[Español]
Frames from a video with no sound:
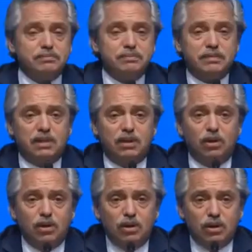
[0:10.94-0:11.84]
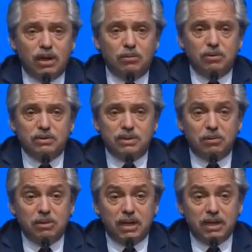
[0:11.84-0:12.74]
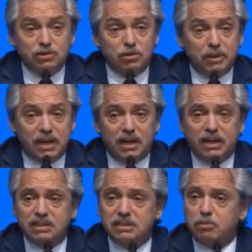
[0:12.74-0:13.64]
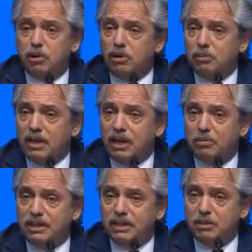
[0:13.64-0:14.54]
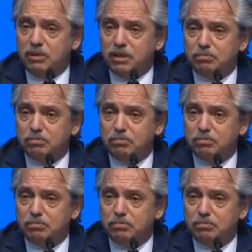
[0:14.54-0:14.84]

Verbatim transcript: que no lo logramos terminar de superar, que es el problema de la pandemia.